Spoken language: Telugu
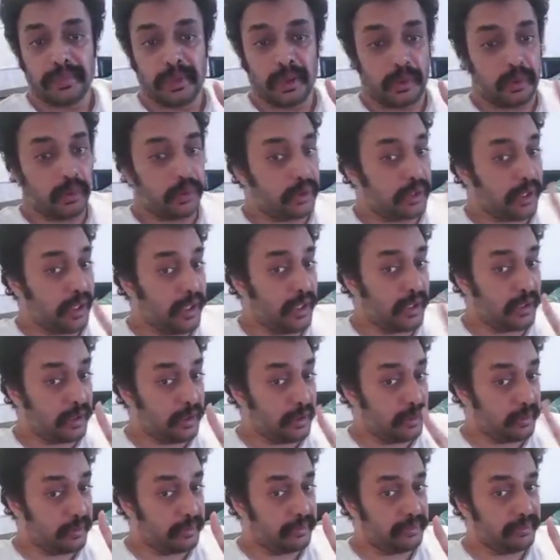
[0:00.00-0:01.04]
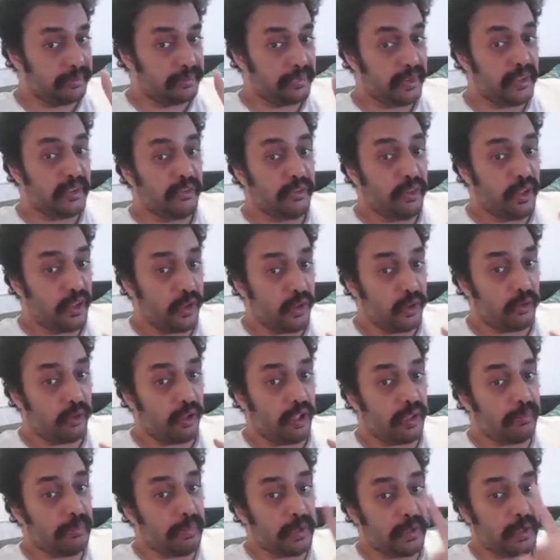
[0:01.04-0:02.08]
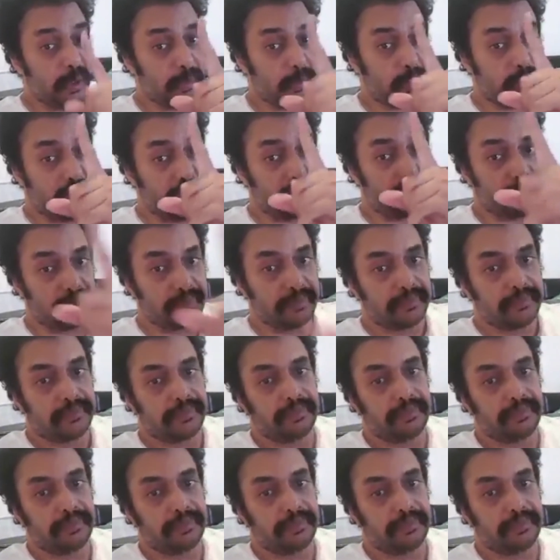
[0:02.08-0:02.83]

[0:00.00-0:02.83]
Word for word: మీకు తెలియట్లేదు ఈ వీడియో ద్వారా మీకు చెప్తున్నాను